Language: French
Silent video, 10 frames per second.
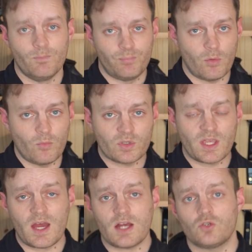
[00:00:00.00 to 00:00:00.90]
Pour mon
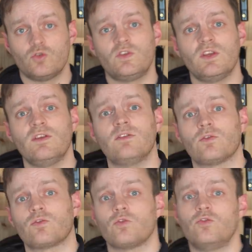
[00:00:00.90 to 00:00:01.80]
cas, j'utilise
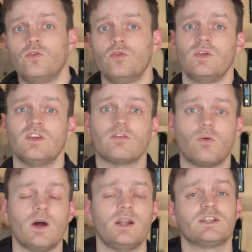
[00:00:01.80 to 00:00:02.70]
entre 2 et
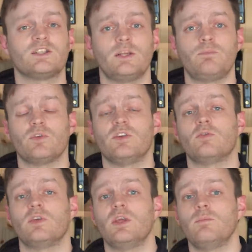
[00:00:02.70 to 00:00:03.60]
3 lingettes pour
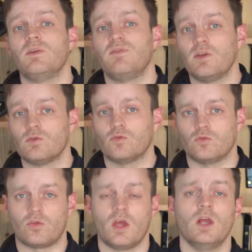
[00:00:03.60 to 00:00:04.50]
nettoyer mes vélos de
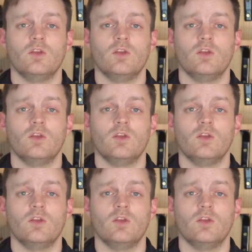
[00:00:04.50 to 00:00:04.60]
route.